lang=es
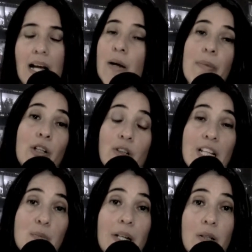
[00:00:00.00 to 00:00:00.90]
eh, perdón,
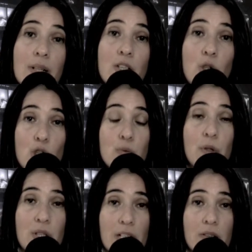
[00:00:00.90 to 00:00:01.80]
las películas no, los
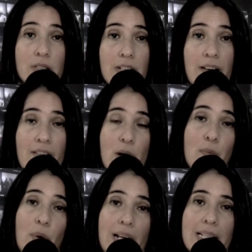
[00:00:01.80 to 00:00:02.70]
proyectos y que van a
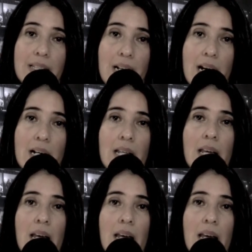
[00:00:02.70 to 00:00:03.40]
poder entrar